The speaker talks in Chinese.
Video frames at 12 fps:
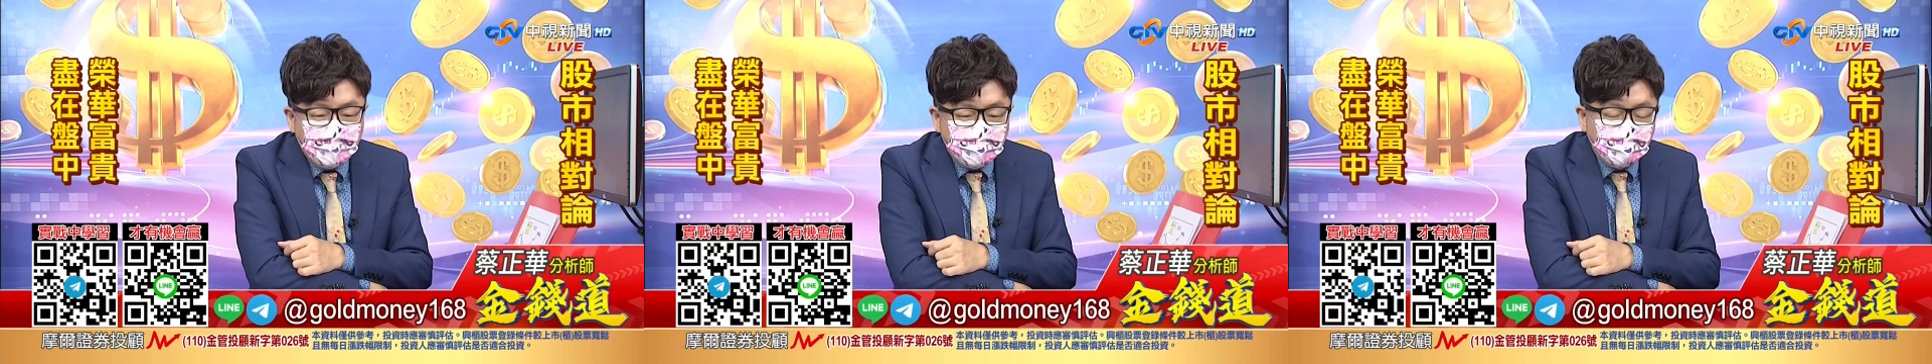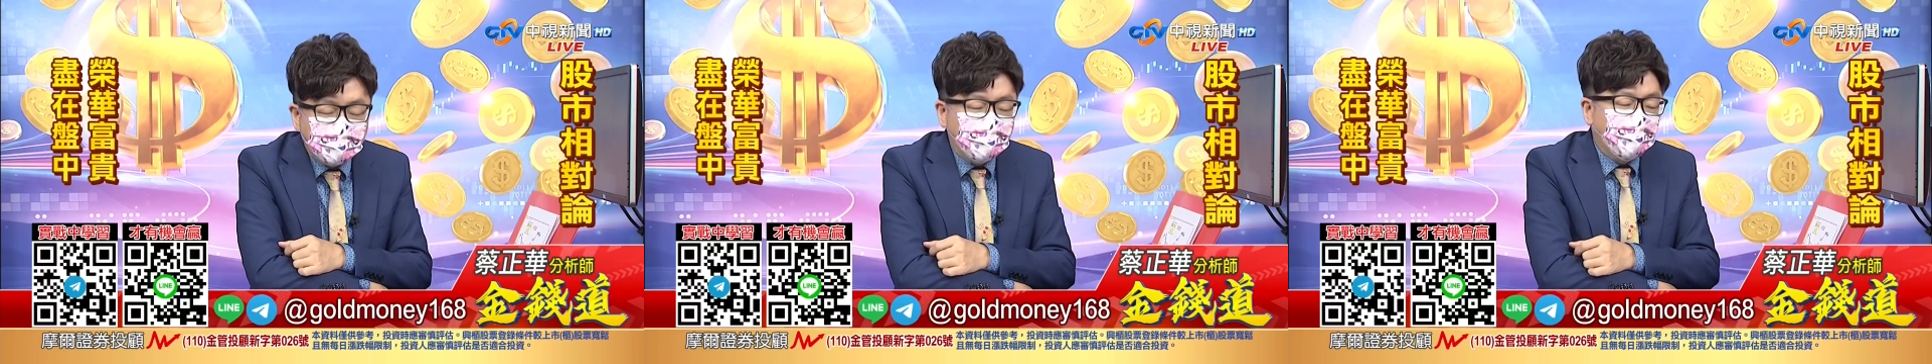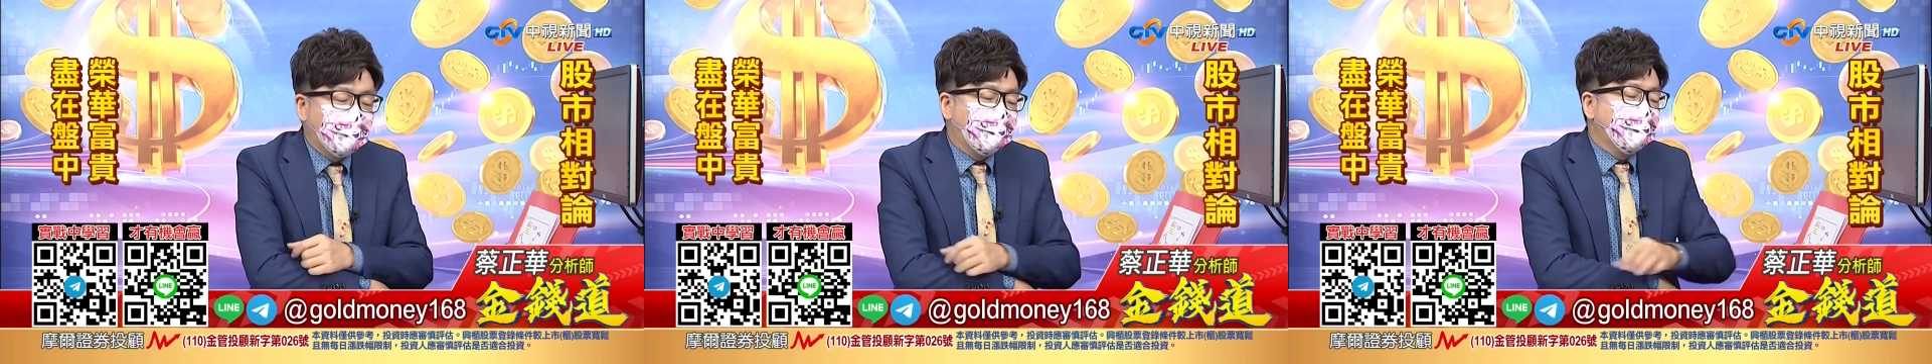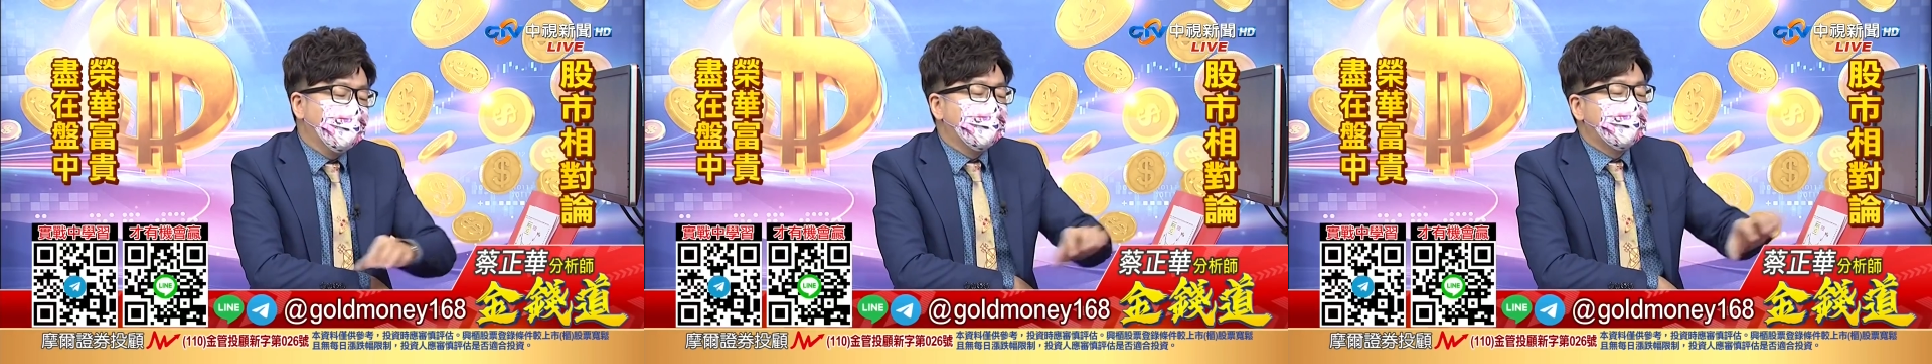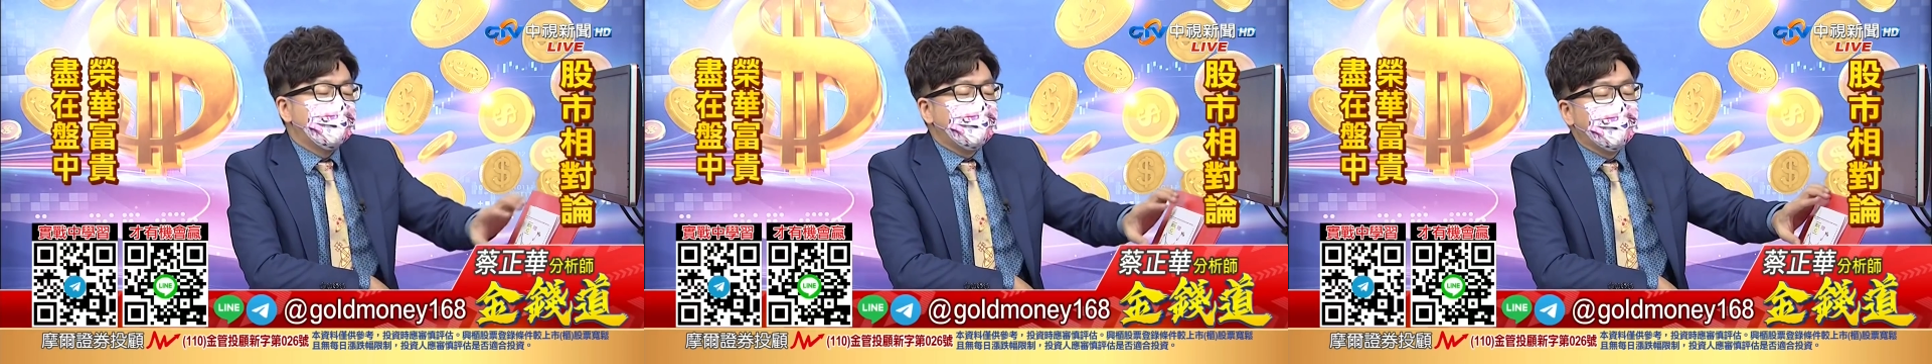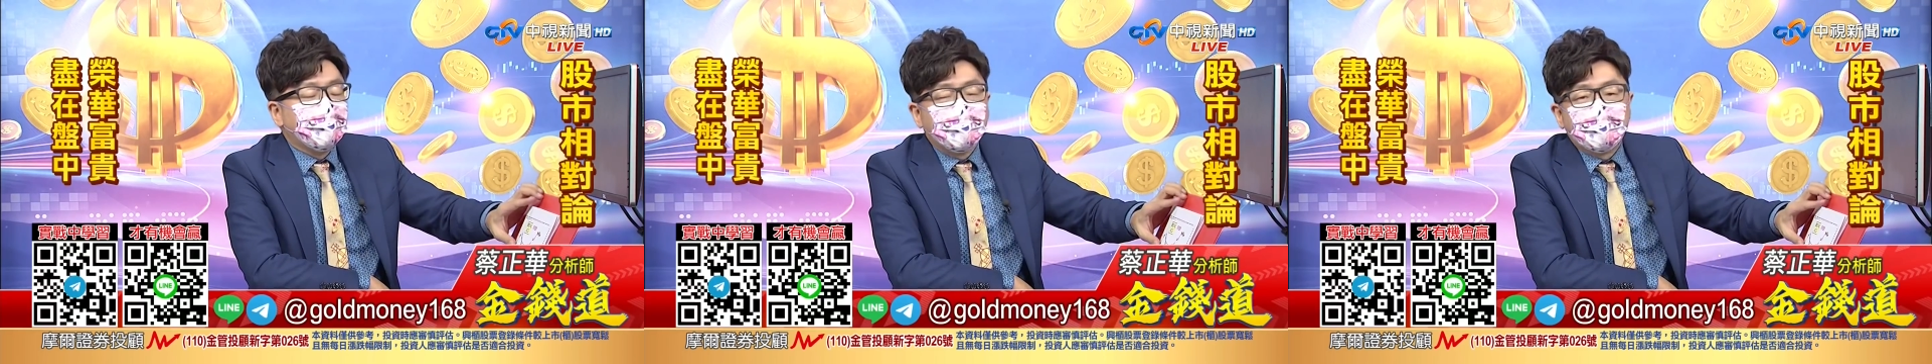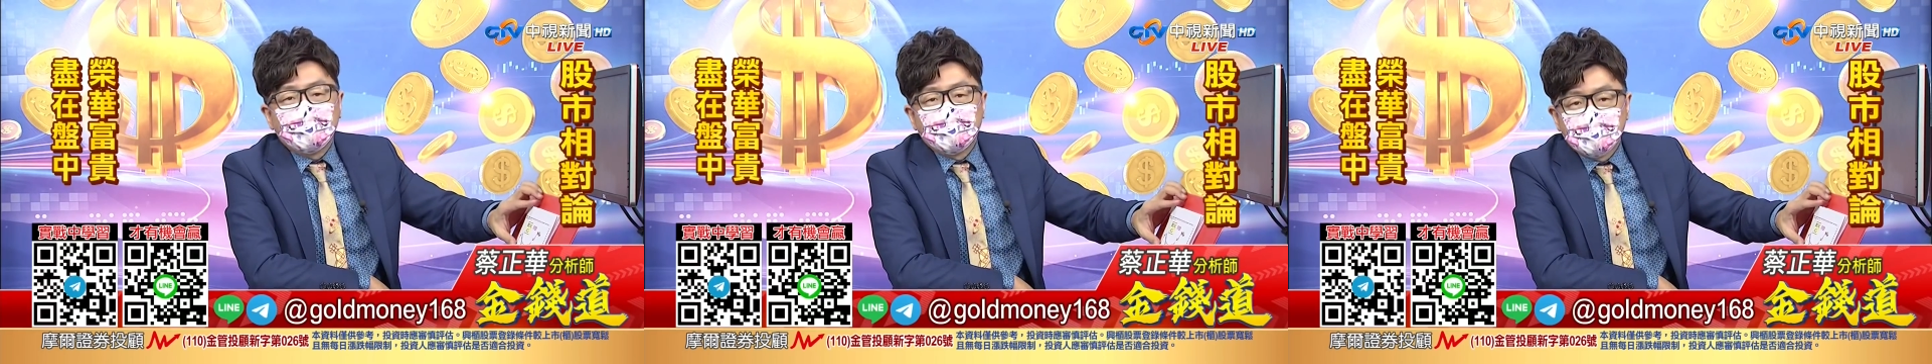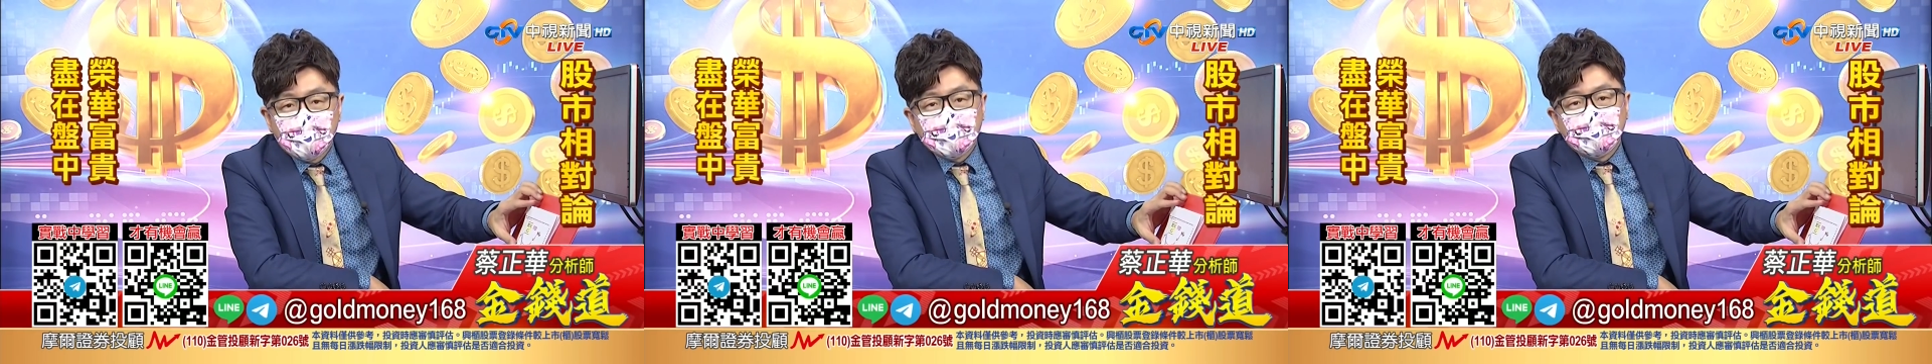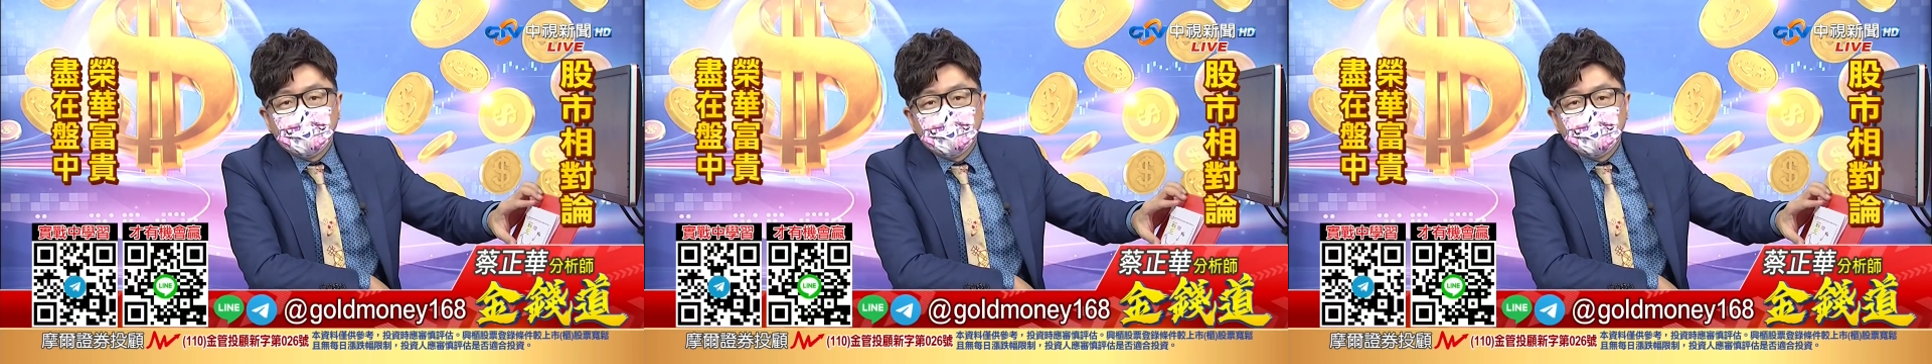就是因为多头格局有人要能够创